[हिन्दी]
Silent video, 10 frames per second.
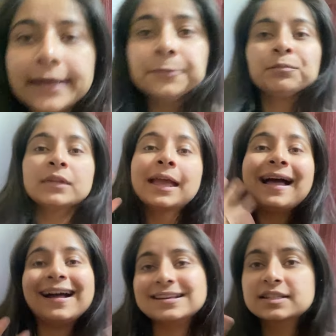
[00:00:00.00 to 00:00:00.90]

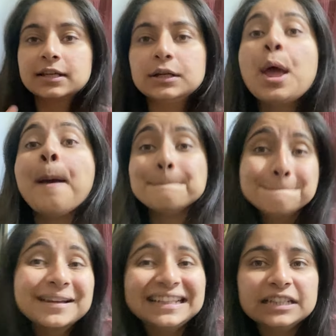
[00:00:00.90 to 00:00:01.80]
एंड स्किन
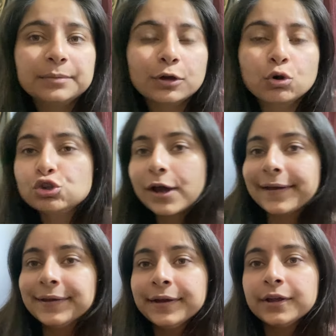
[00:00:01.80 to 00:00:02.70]
ब्रीदेबल हो जाए
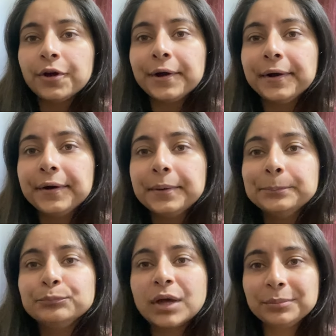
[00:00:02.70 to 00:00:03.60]

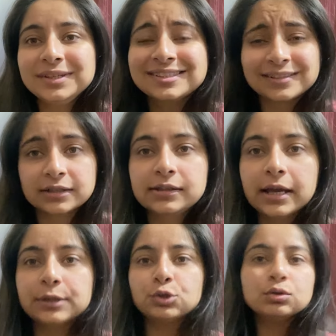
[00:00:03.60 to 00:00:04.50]
um, अभी सर्दियाँ
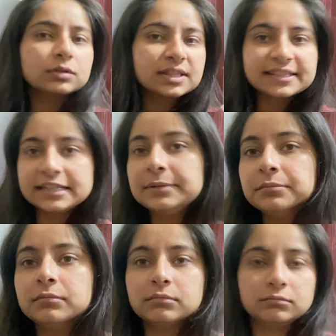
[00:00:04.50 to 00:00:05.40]
हैं तो स्टीम
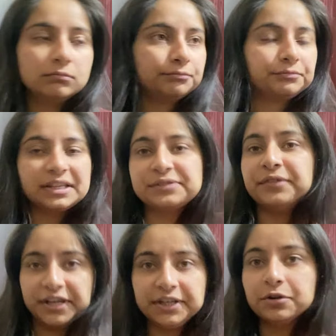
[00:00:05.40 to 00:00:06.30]
इज़
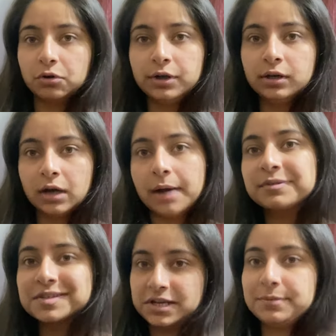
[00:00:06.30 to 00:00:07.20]
वेरी गुड आप
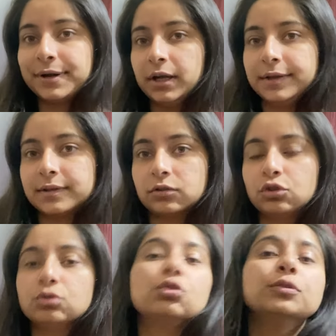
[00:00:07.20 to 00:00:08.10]
स्टीम अगर ले सकते
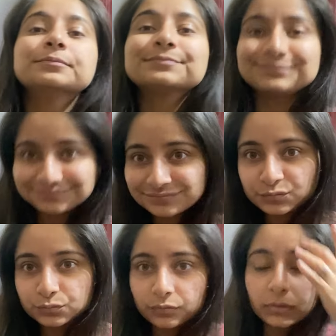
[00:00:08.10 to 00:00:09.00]
हो तो
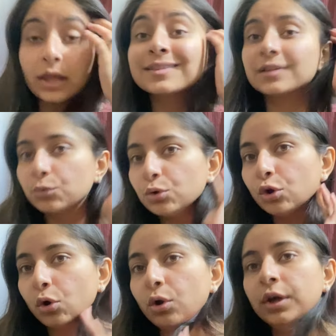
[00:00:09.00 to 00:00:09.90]
ज़रूर
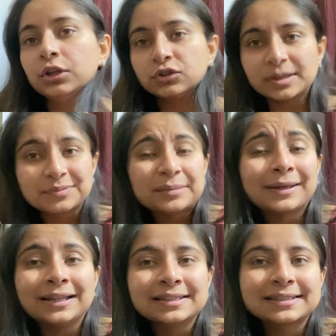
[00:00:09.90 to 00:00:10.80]
लो तो सबसे
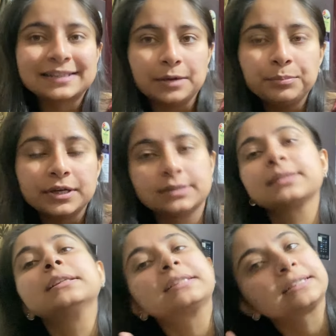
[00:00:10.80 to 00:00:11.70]
पहला स्टेप इज
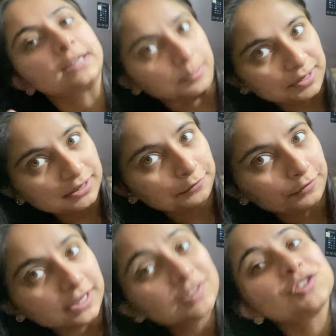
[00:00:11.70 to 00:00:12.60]
स्क्रबिंग द
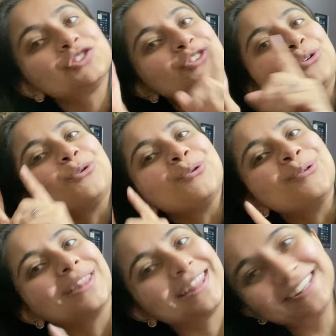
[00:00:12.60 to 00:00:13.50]
फेस सो
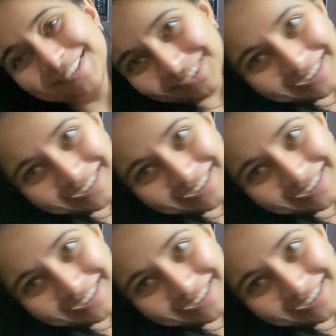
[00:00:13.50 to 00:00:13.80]
लेट्स डू